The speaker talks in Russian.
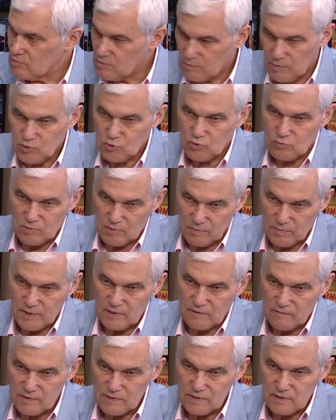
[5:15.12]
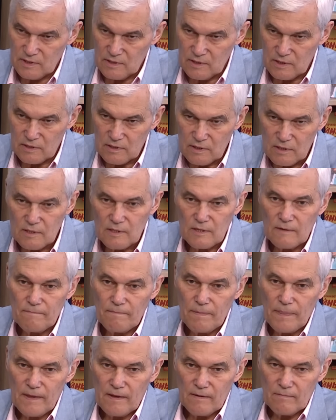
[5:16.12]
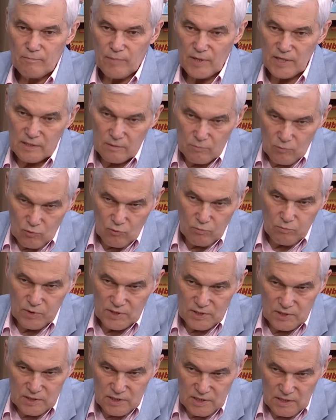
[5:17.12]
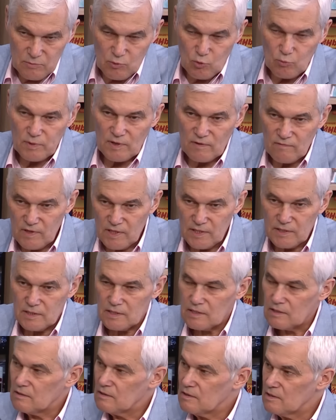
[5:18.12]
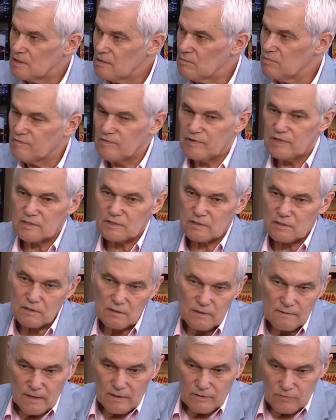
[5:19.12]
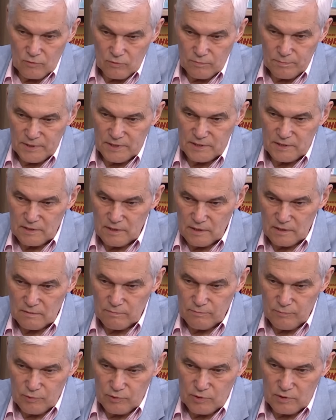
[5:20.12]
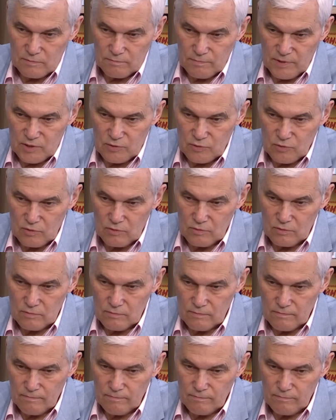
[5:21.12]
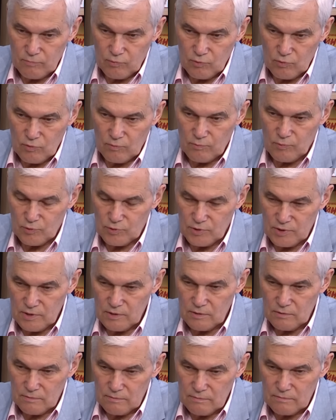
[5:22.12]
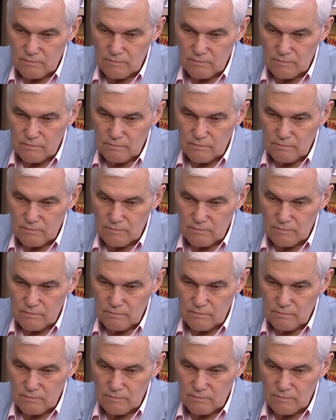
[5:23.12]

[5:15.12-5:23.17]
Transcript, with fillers: способны противостоять. Поэтому по системе управления я бы врезал. Но президент Путин пошел по пути